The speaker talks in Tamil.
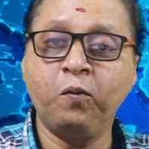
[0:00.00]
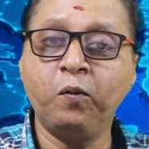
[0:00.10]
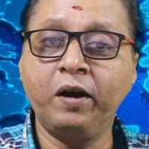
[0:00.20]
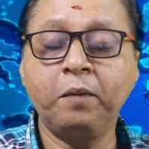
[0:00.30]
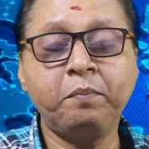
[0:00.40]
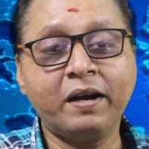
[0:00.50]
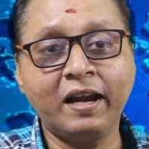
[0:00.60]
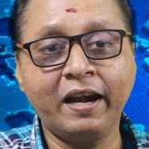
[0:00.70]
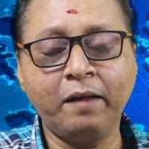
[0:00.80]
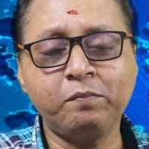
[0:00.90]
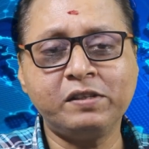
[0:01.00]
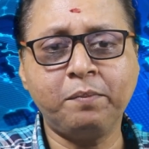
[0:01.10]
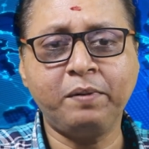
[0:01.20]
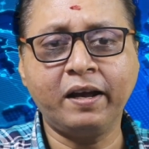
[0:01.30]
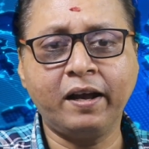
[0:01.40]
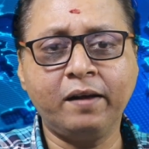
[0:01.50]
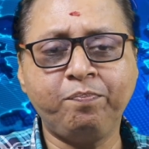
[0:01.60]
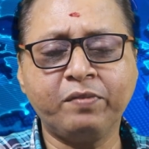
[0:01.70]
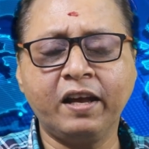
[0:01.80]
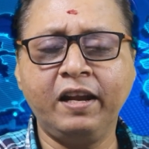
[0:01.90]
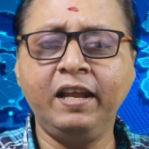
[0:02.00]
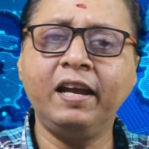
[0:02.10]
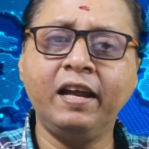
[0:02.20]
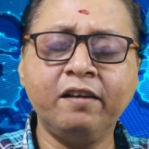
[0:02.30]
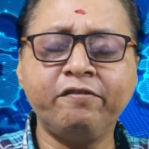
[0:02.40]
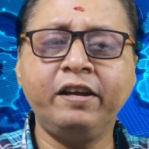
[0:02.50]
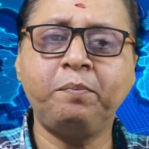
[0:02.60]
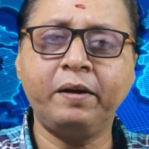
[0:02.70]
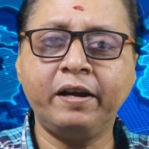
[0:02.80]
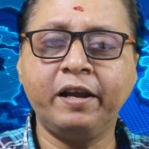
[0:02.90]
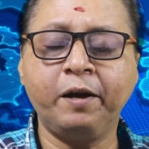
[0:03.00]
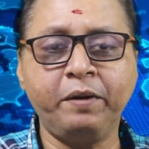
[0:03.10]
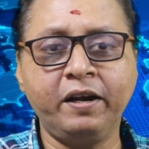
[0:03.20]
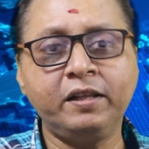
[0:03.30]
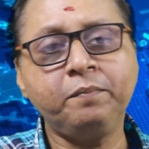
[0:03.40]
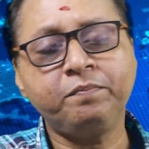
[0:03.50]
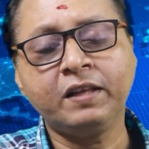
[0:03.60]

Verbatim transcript: உங்கள் நண்பர்கள்கிட்டையும் ஷேர் பண்ணுங்கள் நீங்கள் என்ன ஃபீல் பண்ணுறீங்க அப்படின்றது